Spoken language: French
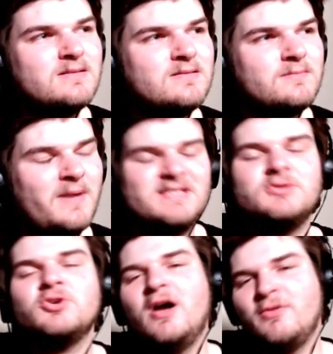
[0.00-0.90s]
Ben, c'est
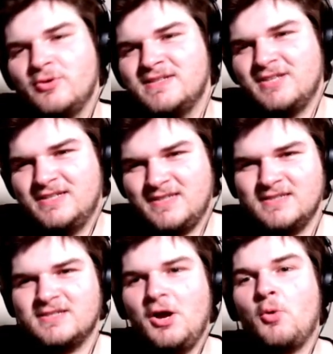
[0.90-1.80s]
sûr qu'en deux adolescents, ça
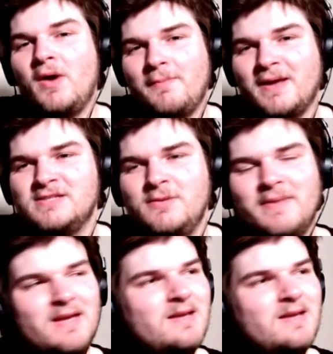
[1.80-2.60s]
sera quoi après ça, mais.